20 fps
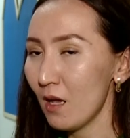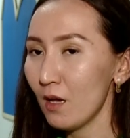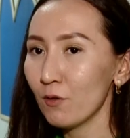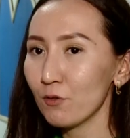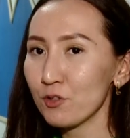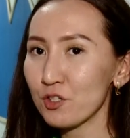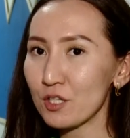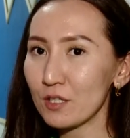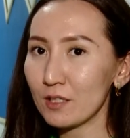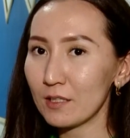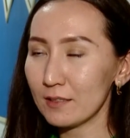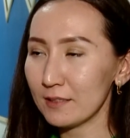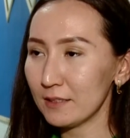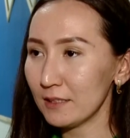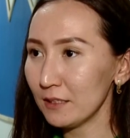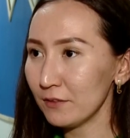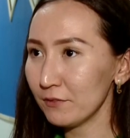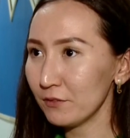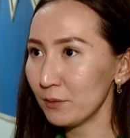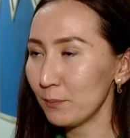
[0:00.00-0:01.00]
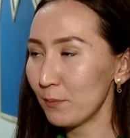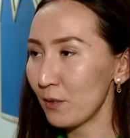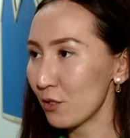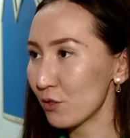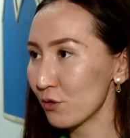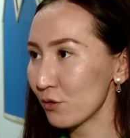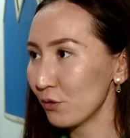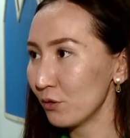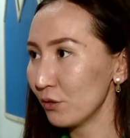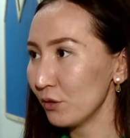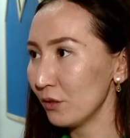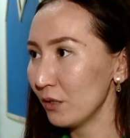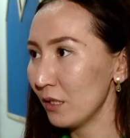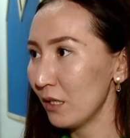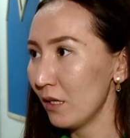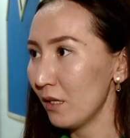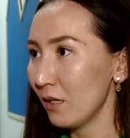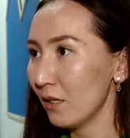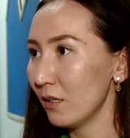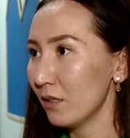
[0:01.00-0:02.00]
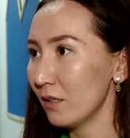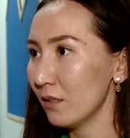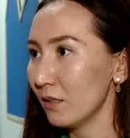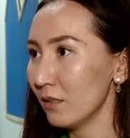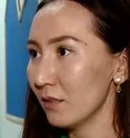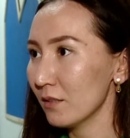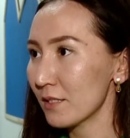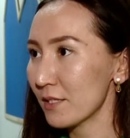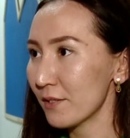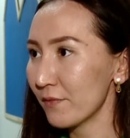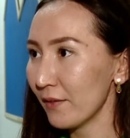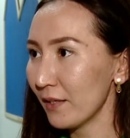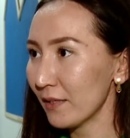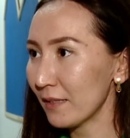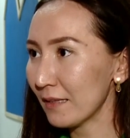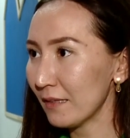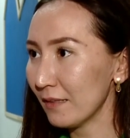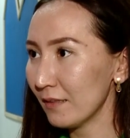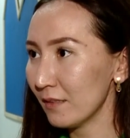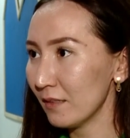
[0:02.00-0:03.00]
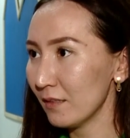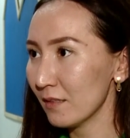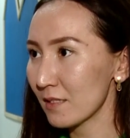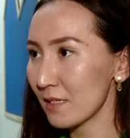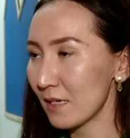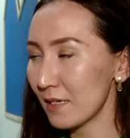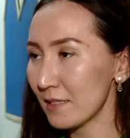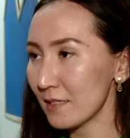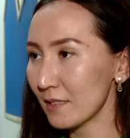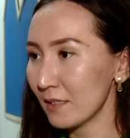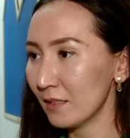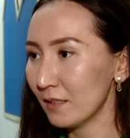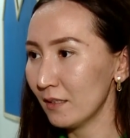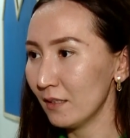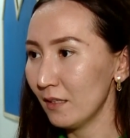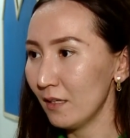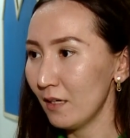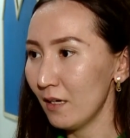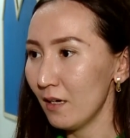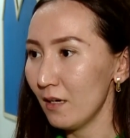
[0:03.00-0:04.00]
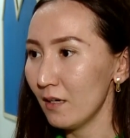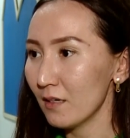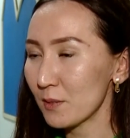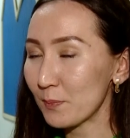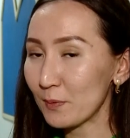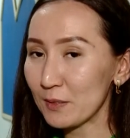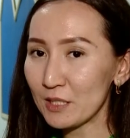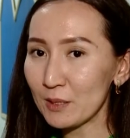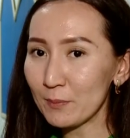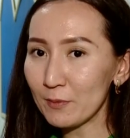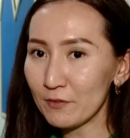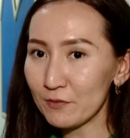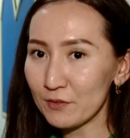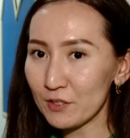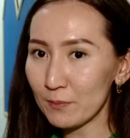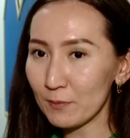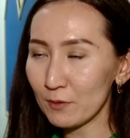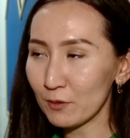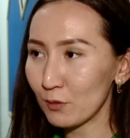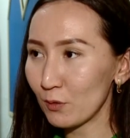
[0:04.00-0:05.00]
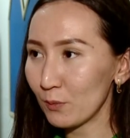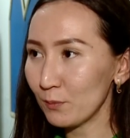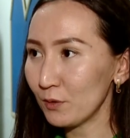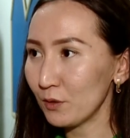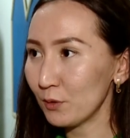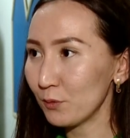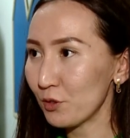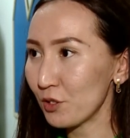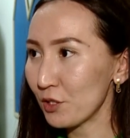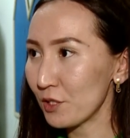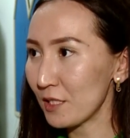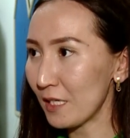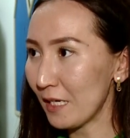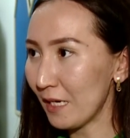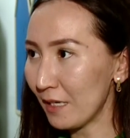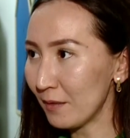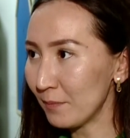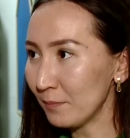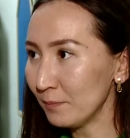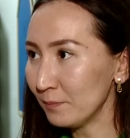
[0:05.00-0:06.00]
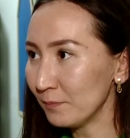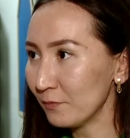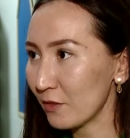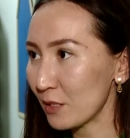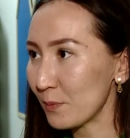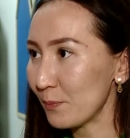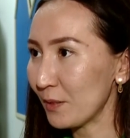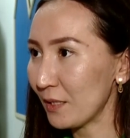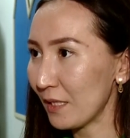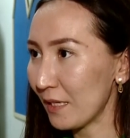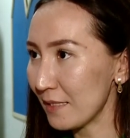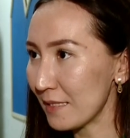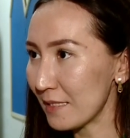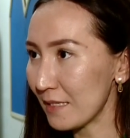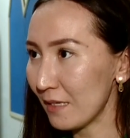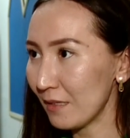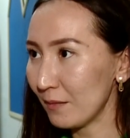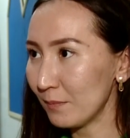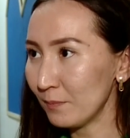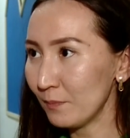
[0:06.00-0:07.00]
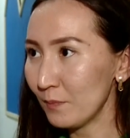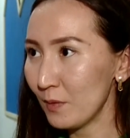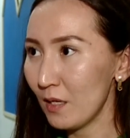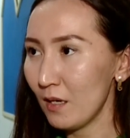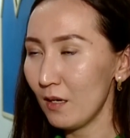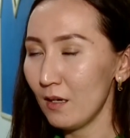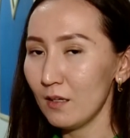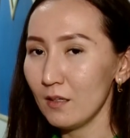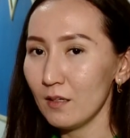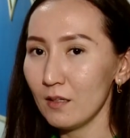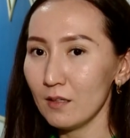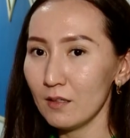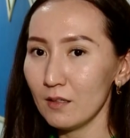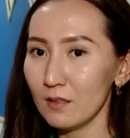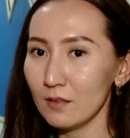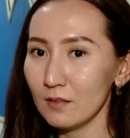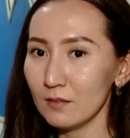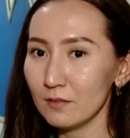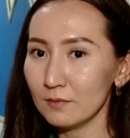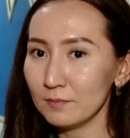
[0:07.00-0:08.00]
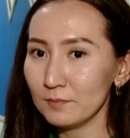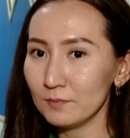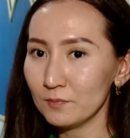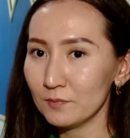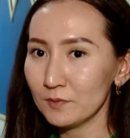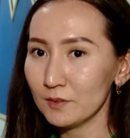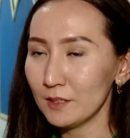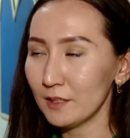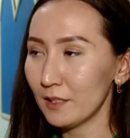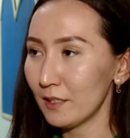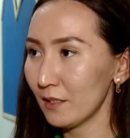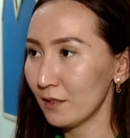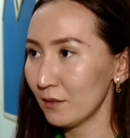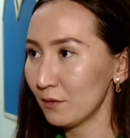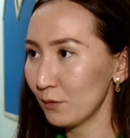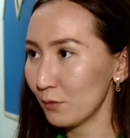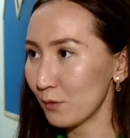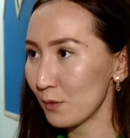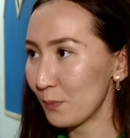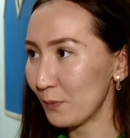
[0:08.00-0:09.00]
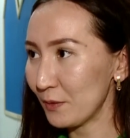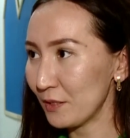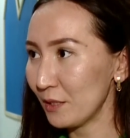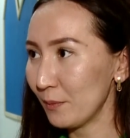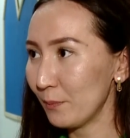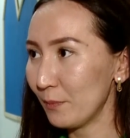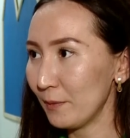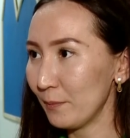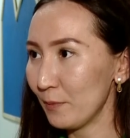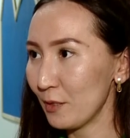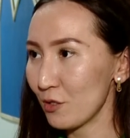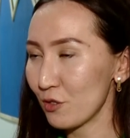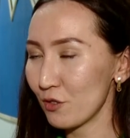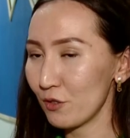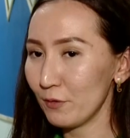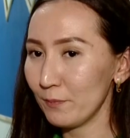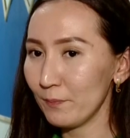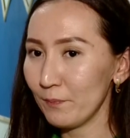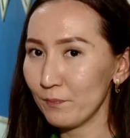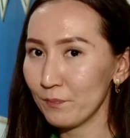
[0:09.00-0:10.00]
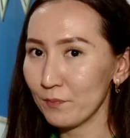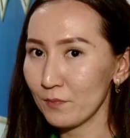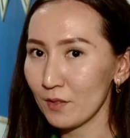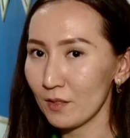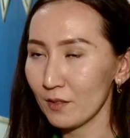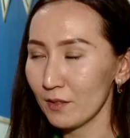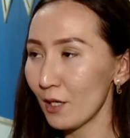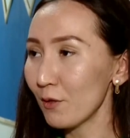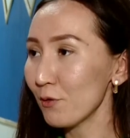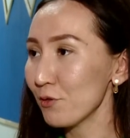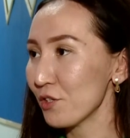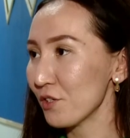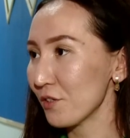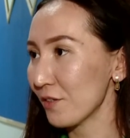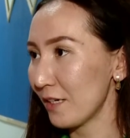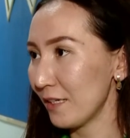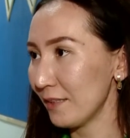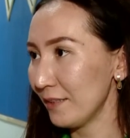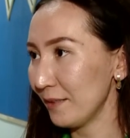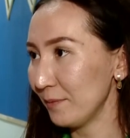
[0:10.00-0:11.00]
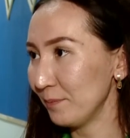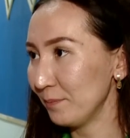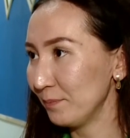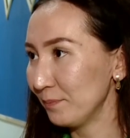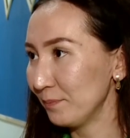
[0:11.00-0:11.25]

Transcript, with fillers: Очень красивый, большой, э, светлый садик. Спасибо всем огромное, учителям, воспитателям, э, директору спасибо большое. Я очень рада.